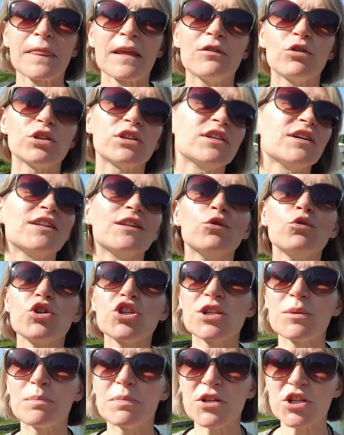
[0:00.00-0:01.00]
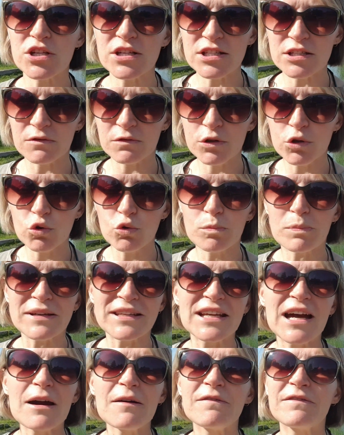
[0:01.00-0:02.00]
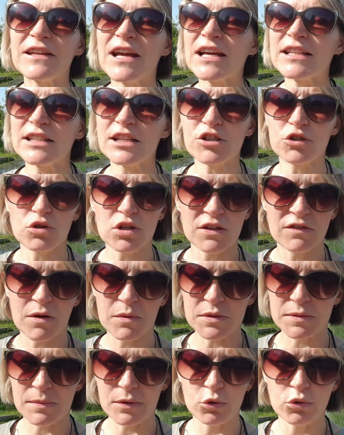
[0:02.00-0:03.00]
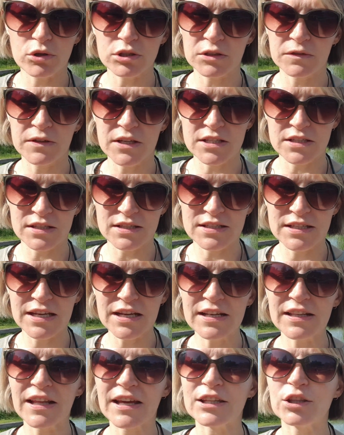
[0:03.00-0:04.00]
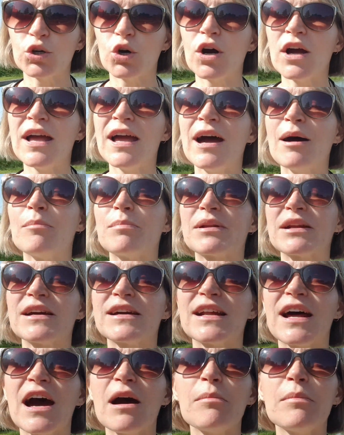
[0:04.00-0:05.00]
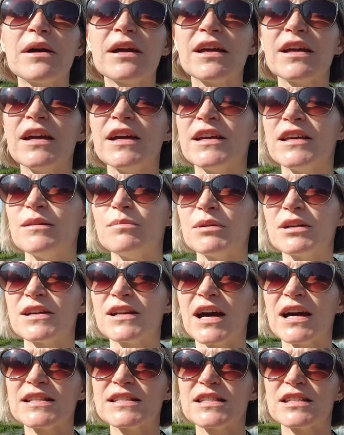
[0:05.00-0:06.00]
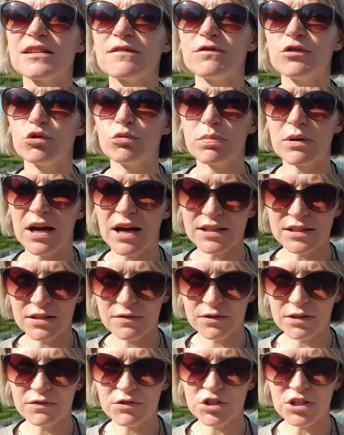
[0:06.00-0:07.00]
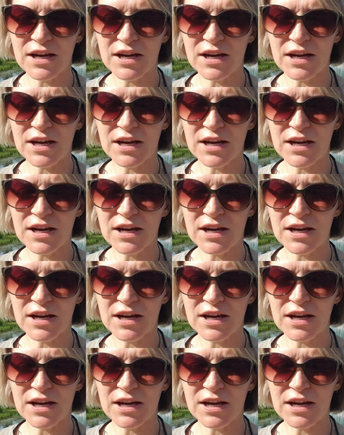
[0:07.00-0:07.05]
Вот. Лучше пишите в группы. Я вряд ли что-то вам смогу ответить дельное, но программы иммиграции в Нью-Брансвик, в